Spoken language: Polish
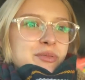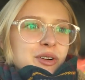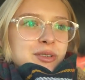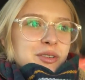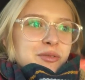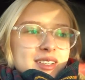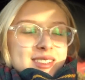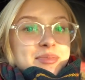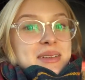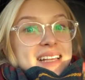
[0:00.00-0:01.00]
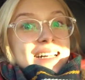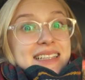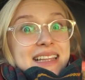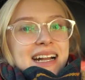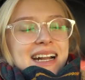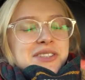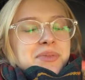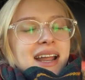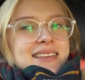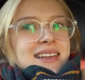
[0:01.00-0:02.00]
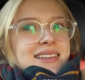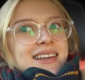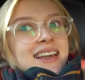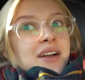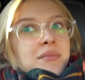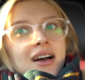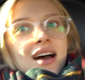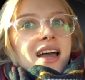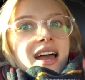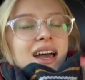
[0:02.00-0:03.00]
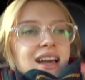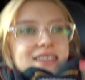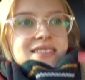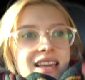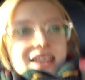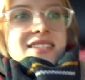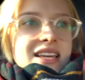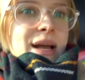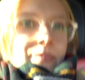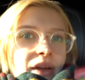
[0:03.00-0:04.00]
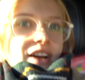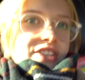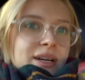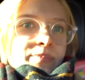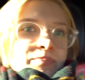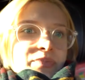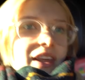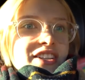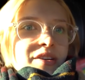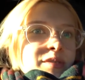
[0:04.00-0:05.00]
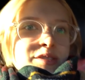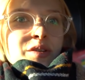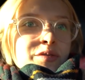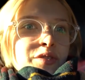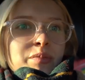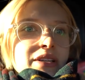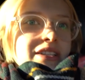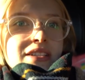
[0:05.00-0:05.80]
przygotować specjalnie dla Kacpra jedzenie takie jak ma e, zjeść. Także jedziemy znowu do pani